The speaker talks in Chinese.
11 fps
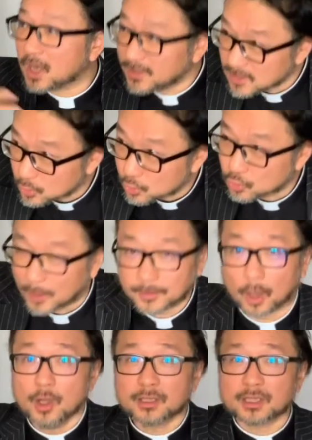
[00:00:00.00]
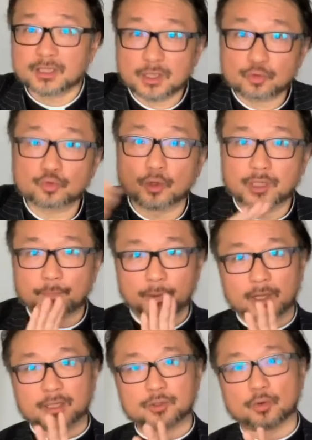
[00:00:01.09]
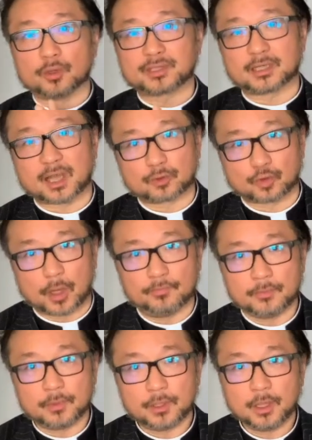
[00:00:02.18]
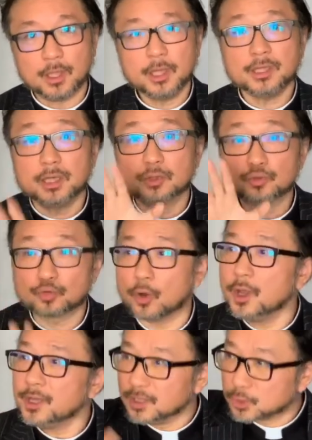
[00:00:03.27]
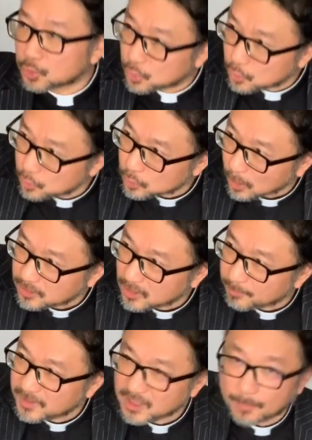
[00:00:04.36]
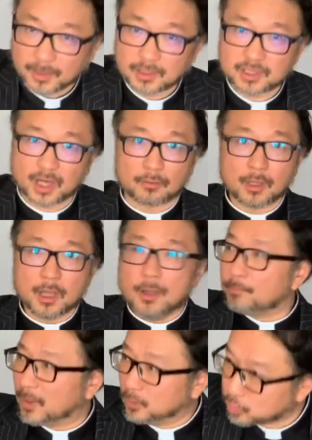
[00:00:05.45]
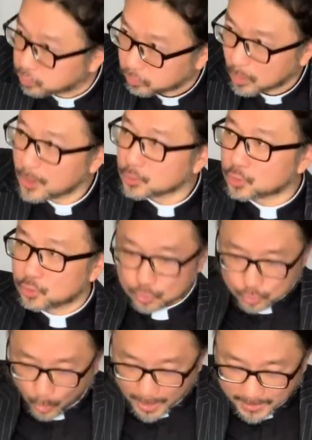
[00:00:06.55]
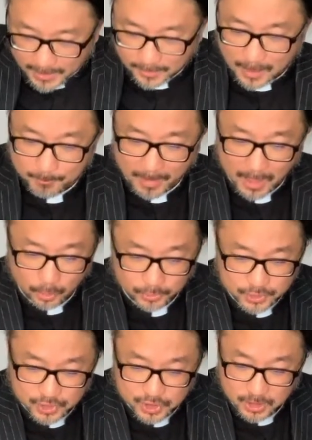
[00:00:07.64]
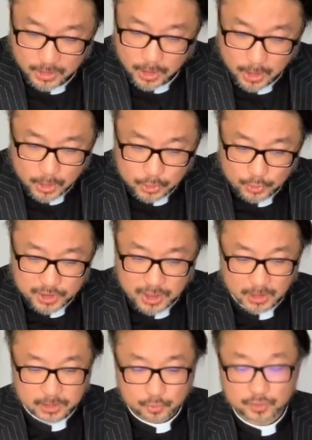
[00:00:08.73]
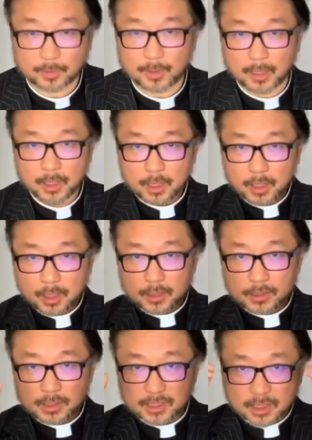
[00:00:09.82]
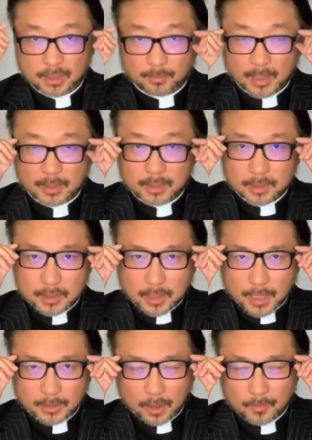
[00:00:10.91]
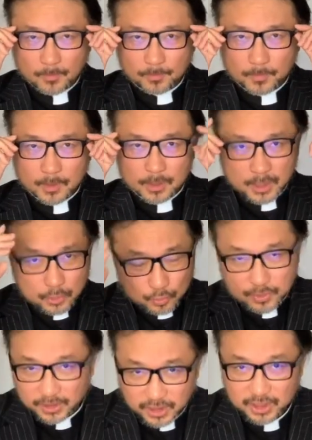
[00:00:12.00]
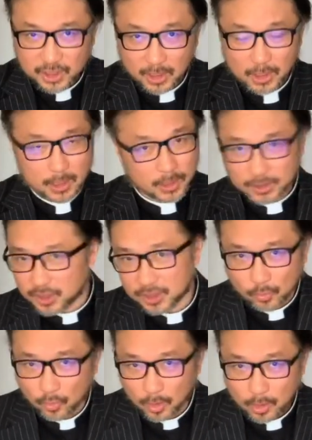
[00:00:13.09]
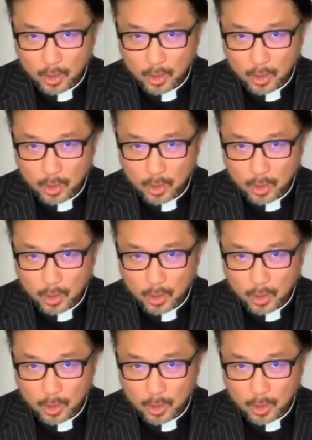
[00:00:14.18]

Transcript: 跟着去传道。但是耶稣说：“你不要跟着我再上船。”耶稣说：“你去到你的本家、本乡、本土。”去传扬那美好的事情，所以亲爱的弟兄姐妹，在这里面你看到耶稣在提醒你，也提醒我，